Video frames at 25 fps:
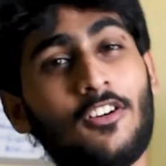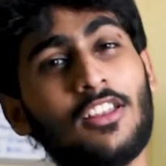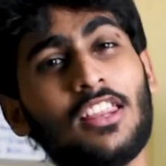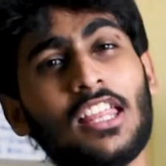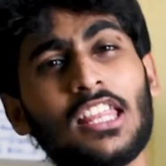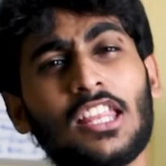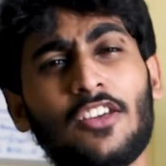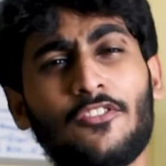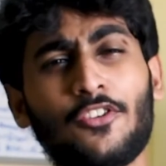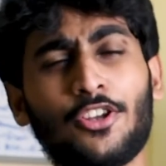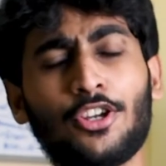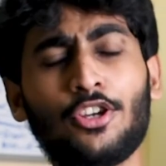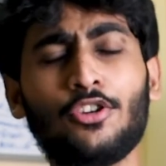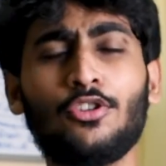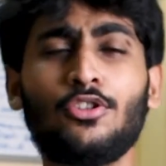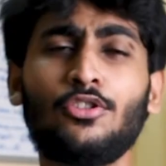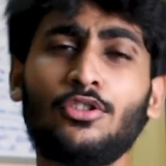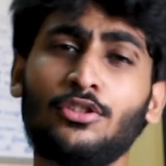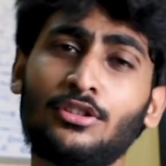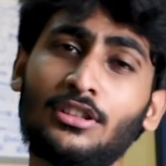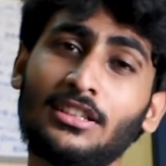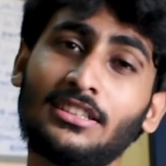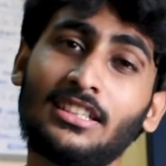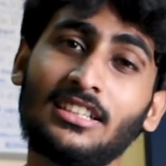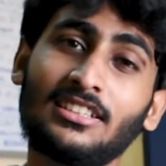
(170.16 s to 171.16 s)
அவ்வளோதான் இந்த வீடியோ
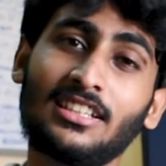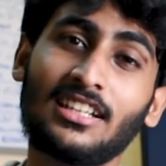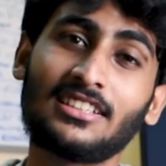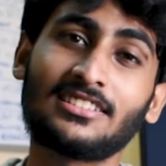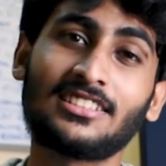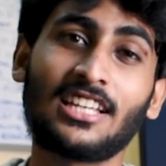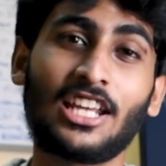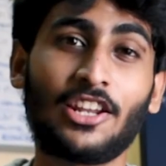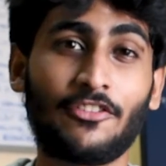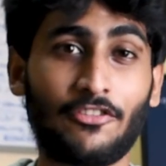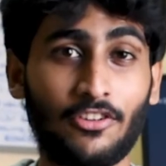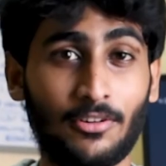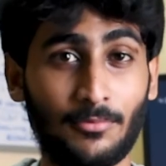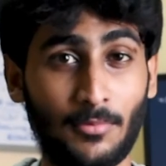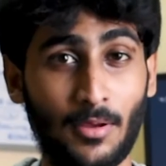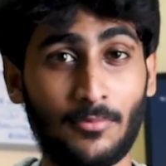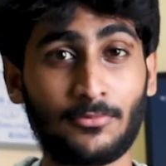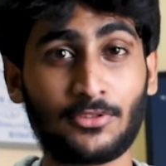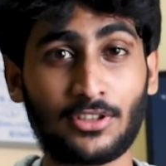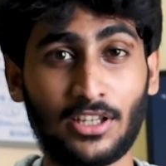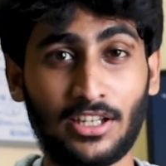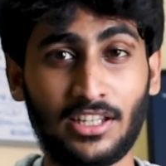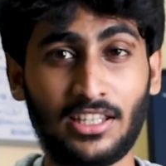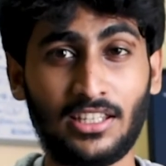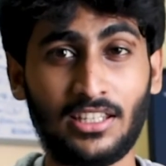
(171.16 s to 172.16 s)
திஸ் இஸ் அன்சாரி
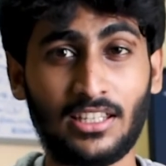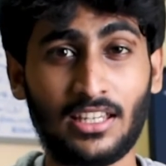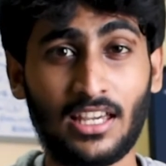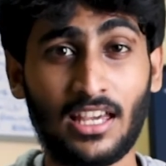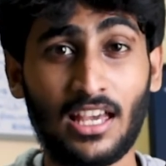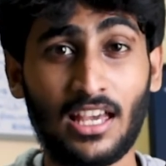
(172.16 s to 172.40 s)
ஃப்ரம் சாரி